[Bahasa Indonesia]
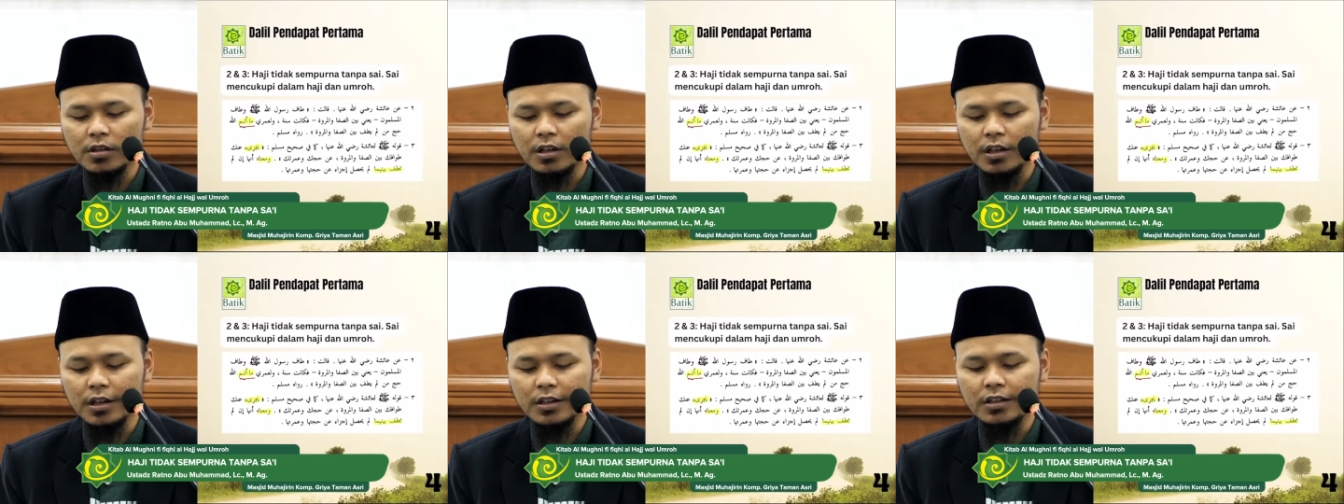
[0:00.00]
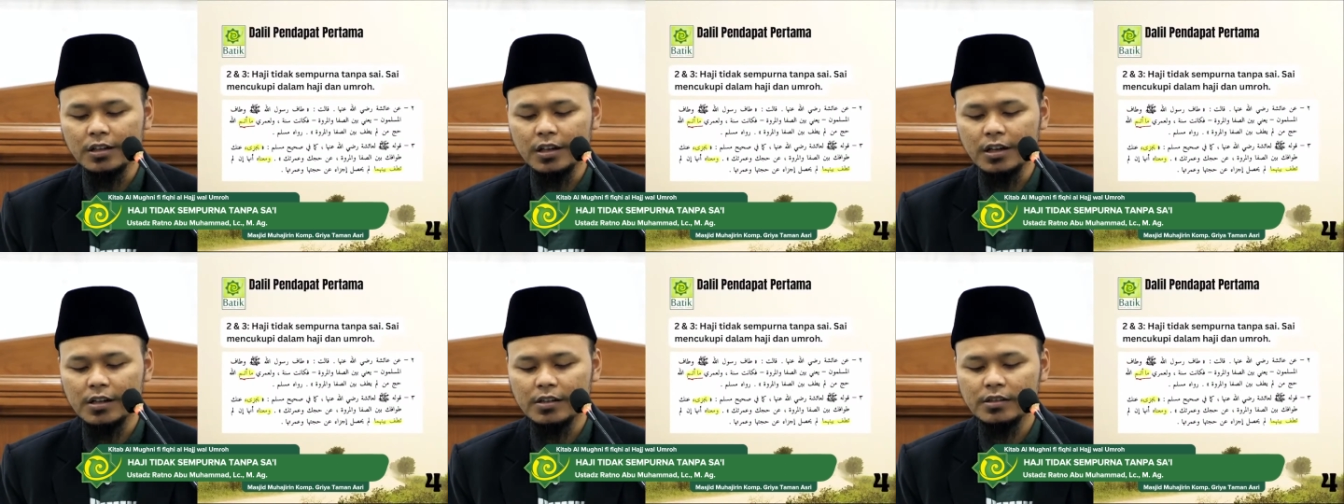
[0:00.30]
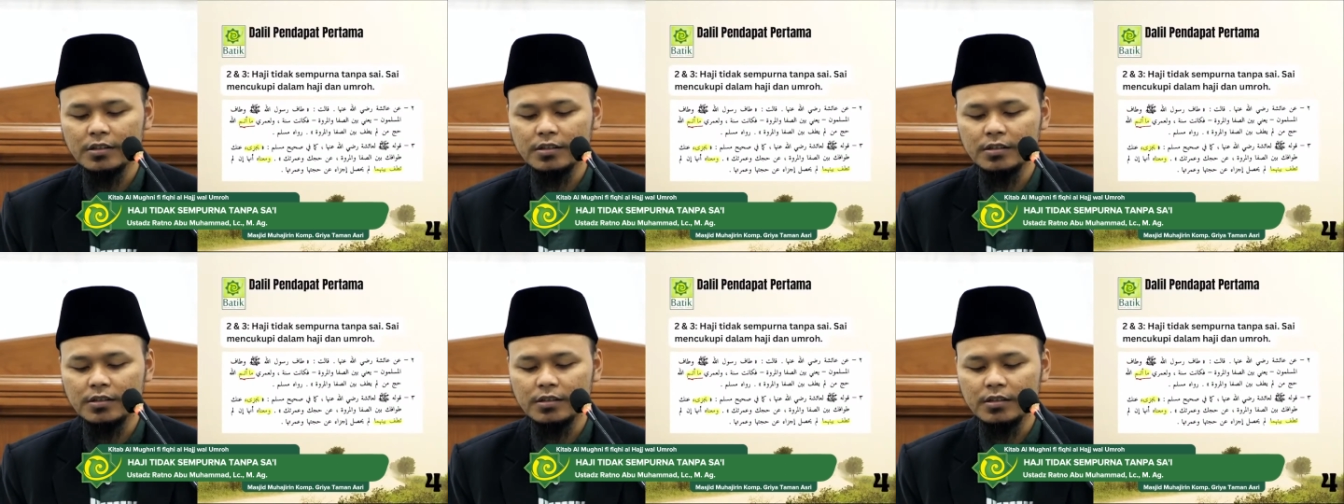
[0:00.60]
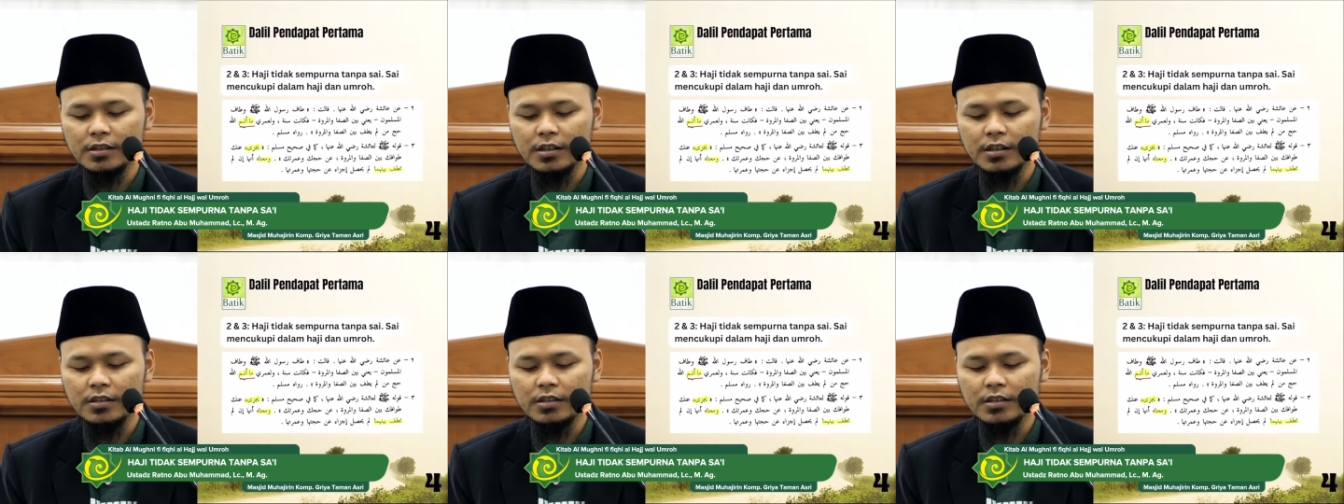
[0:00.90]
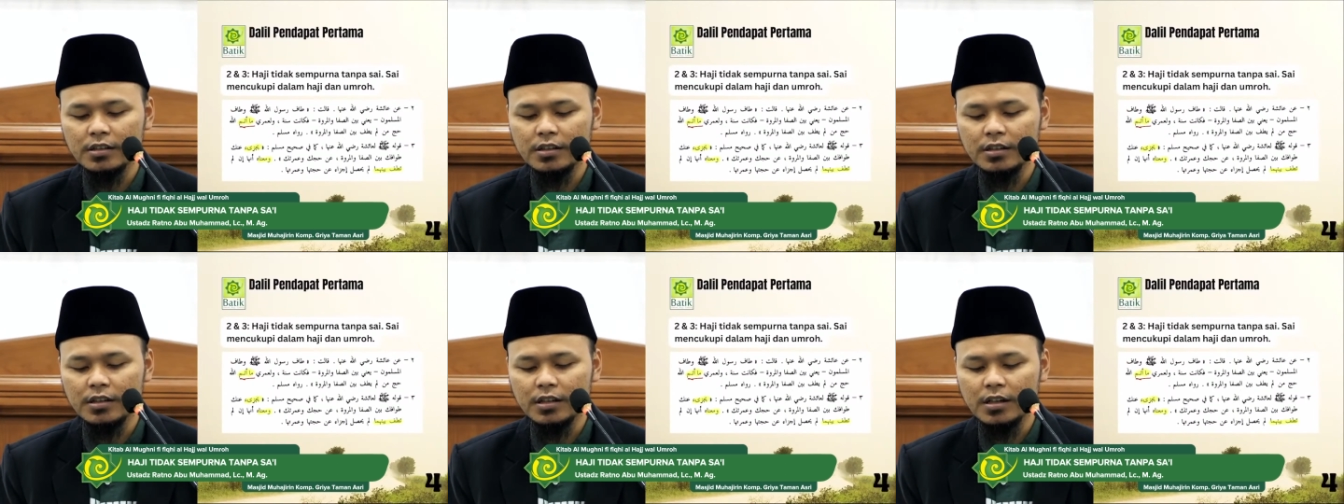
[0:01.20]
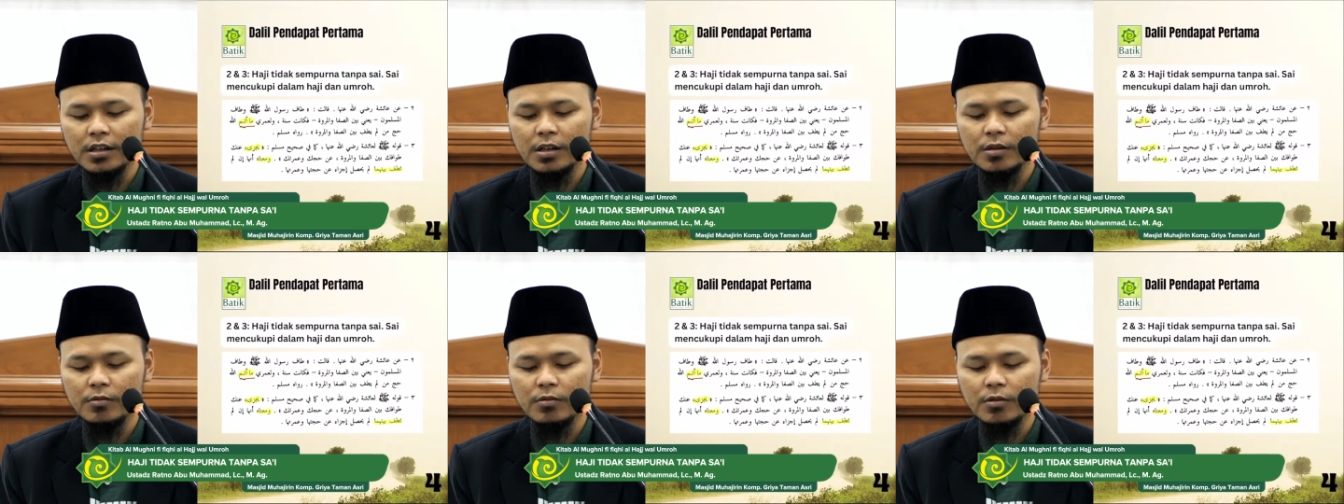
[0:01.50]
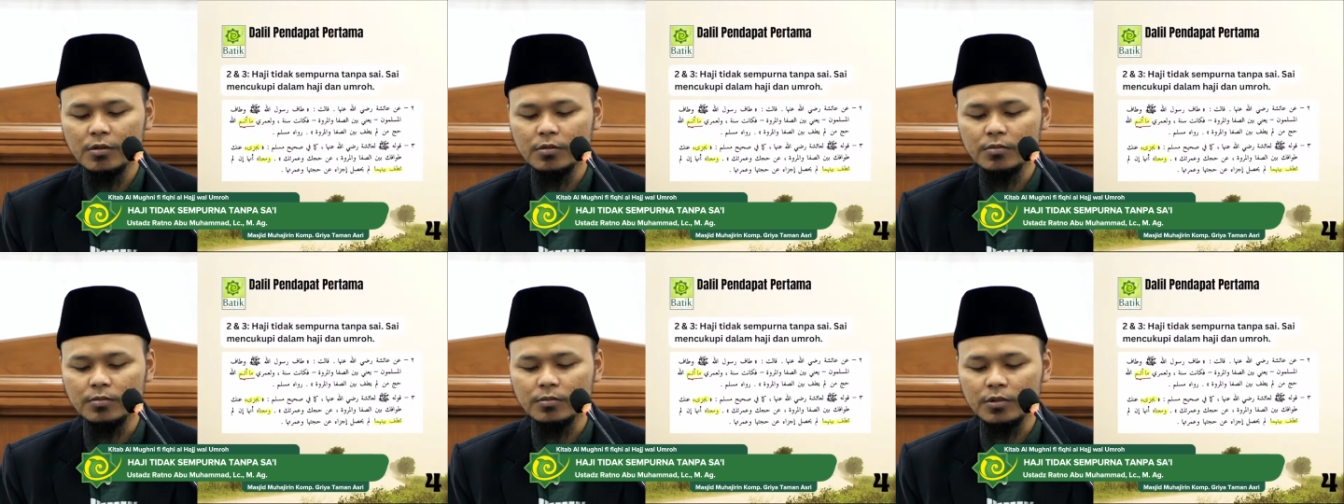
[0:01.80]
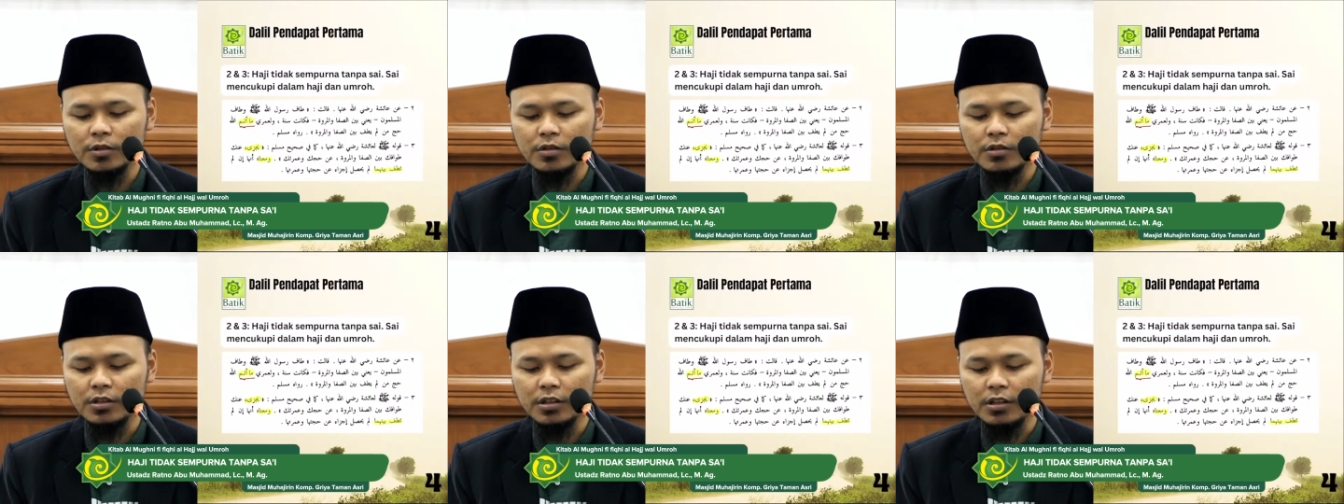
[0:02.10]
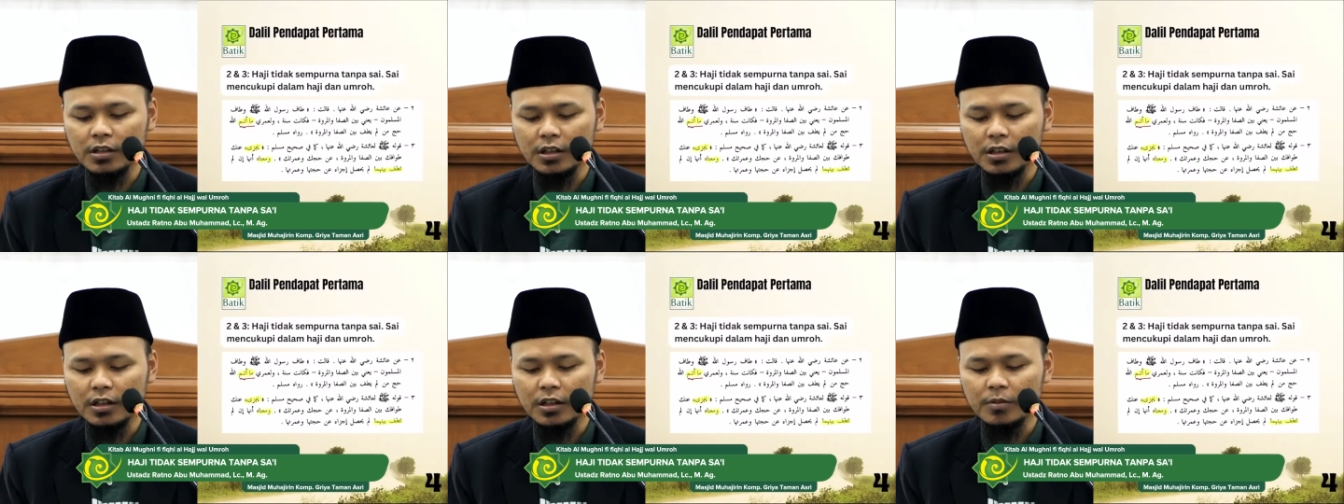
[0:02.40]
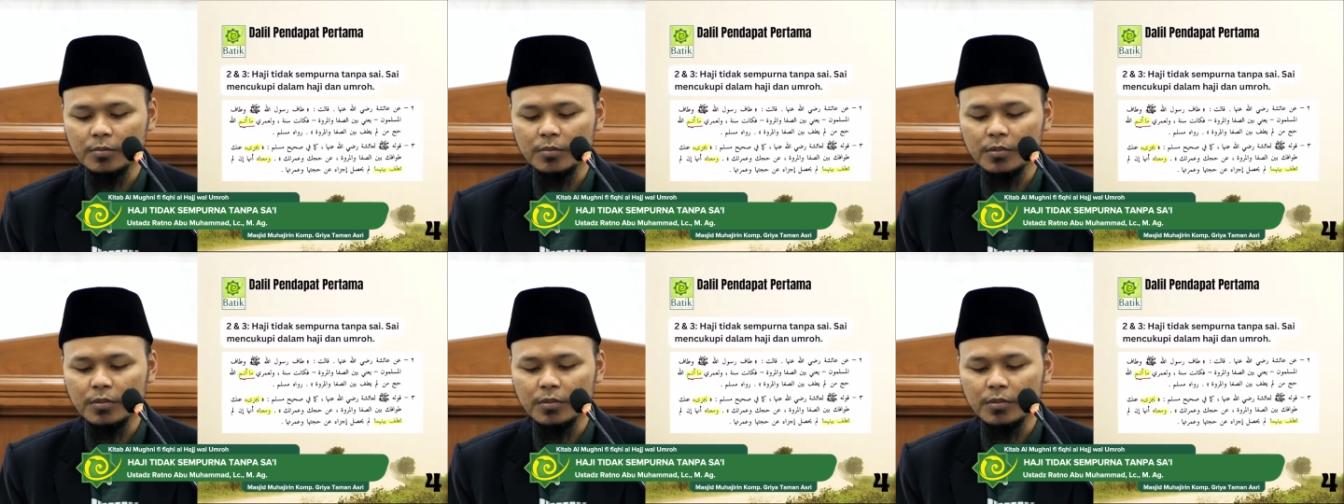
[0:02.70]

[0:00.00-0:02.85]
an hajjatiha wa umratiha